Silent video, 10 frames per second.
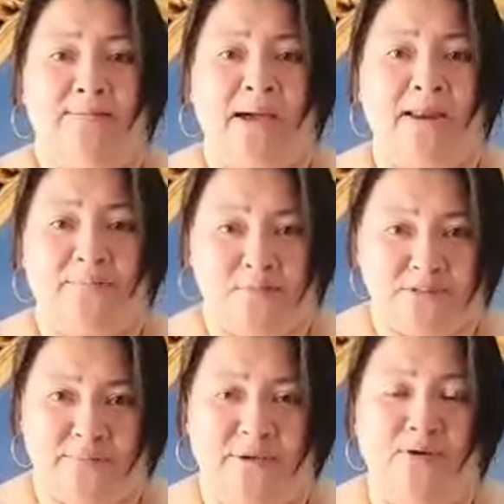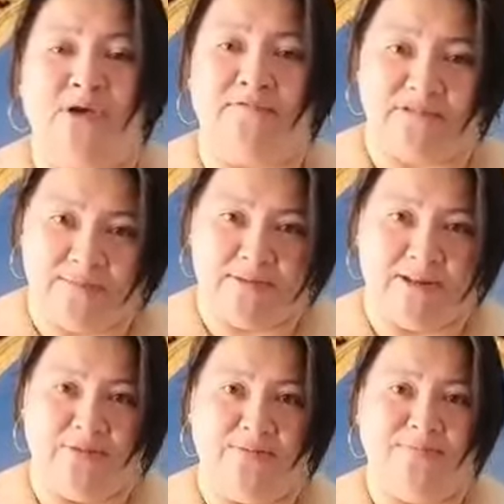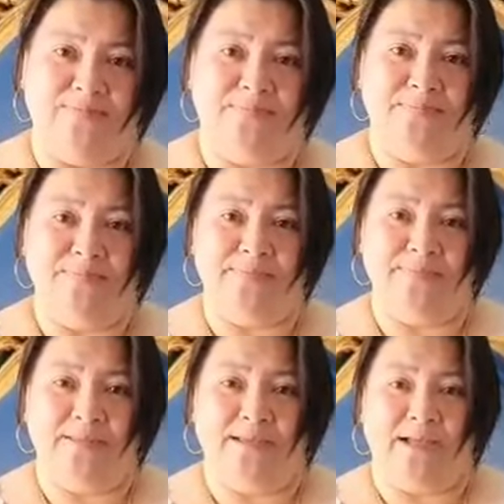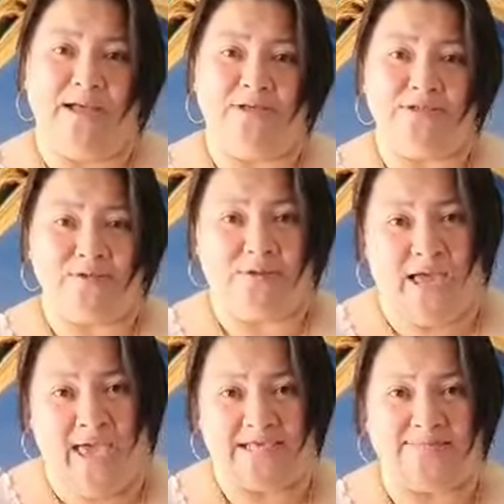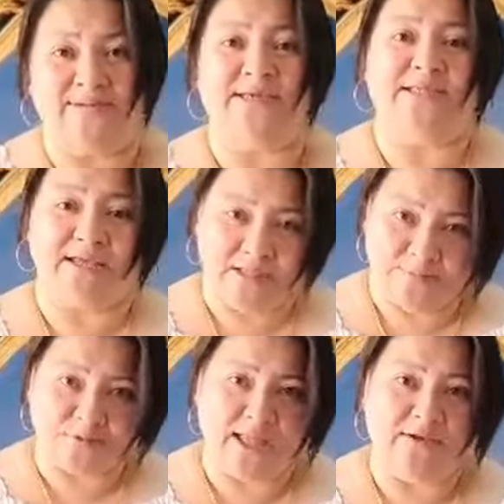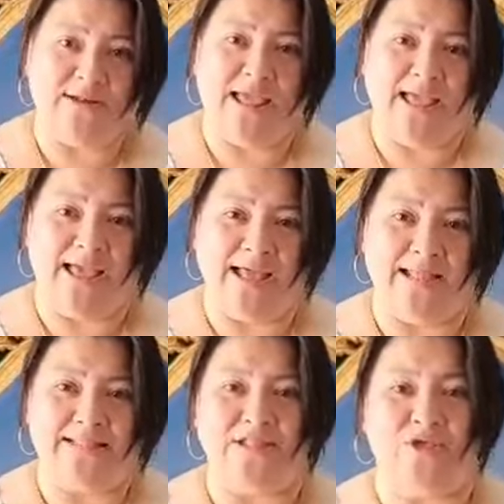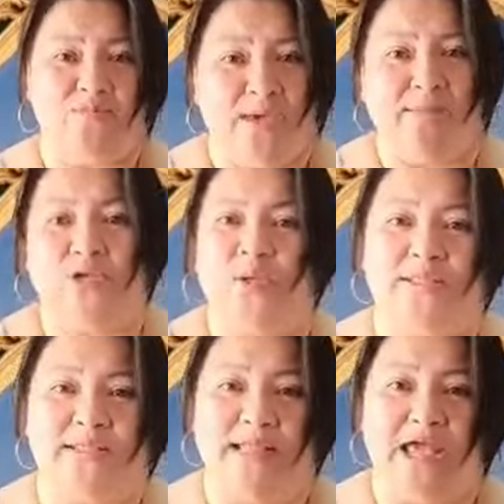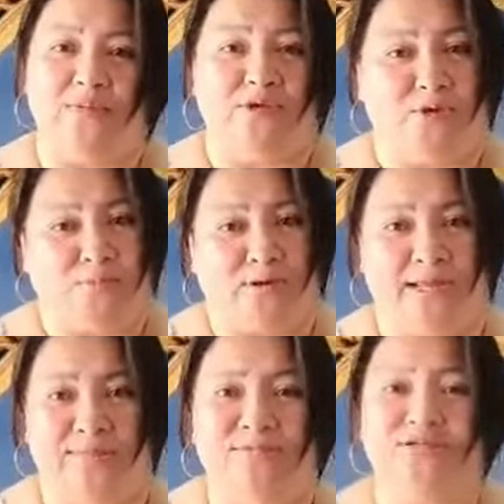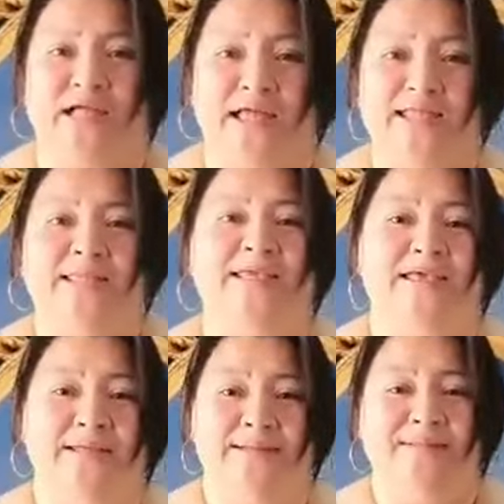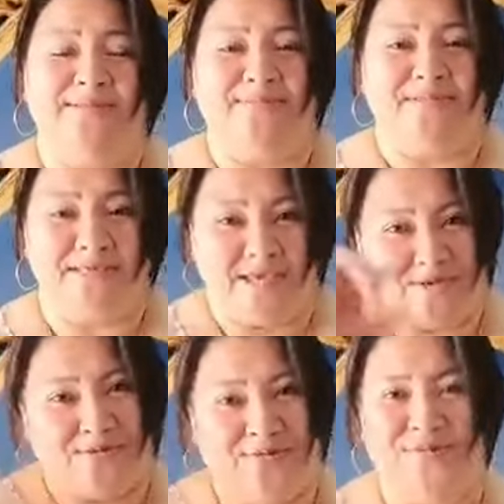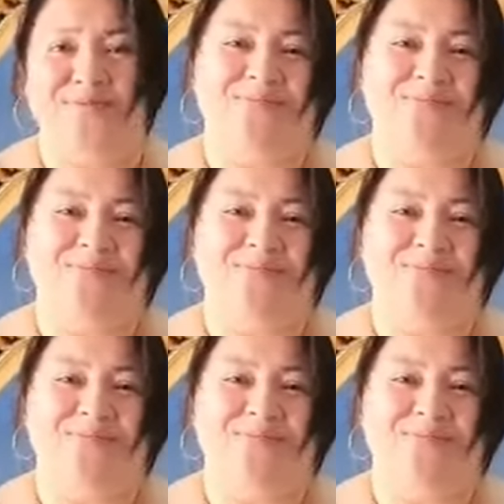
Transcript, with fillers: para po sa mga OFW. So guys, magkita-kita po tayong lahat. November 29, huwag niyo po kalimutan. See you!